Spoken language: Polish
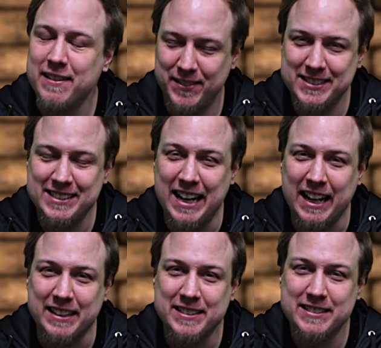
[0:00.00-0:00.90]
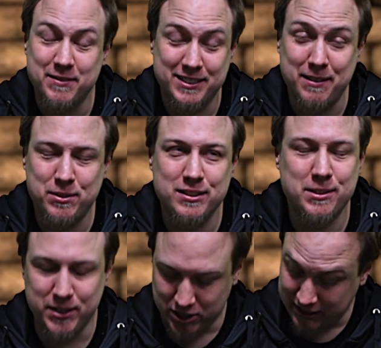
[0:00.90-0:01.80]
Więc tak.
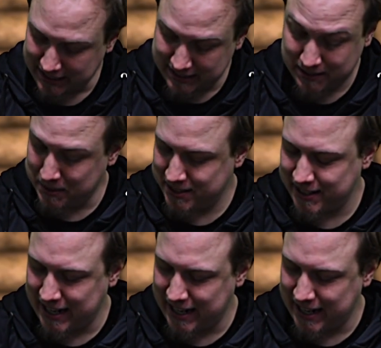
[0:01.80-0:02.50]
Zamtus i łyżka. Co będzie